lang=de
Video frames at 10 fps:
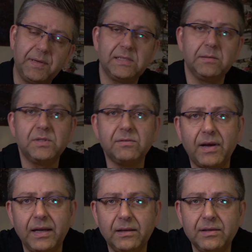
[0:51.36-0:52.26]
bei Sim
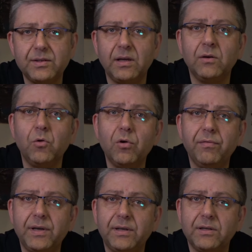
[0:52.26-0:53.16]
2 ist ein
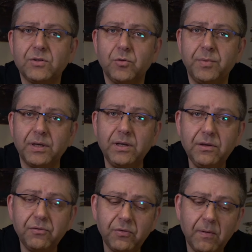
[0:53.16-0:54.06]
hochwertiges
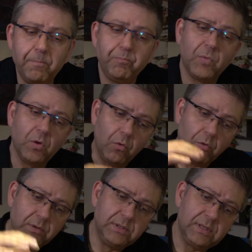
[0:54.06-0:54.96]
Objektiv
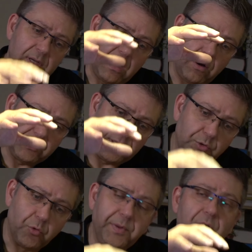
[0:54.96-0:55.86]
und auch der
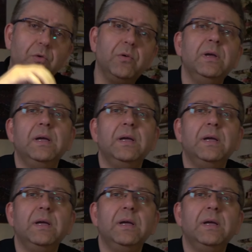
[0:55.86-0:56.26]
Domino